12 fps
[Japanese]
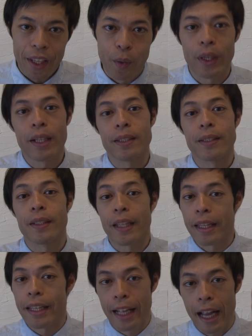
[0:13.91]
去年に続い
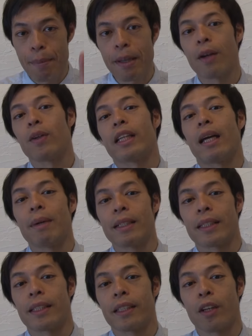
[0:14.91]
て2回目でございま
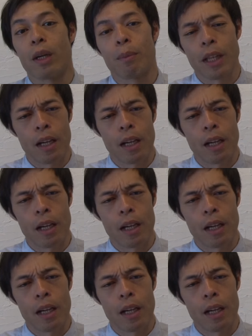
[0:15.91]
す去年も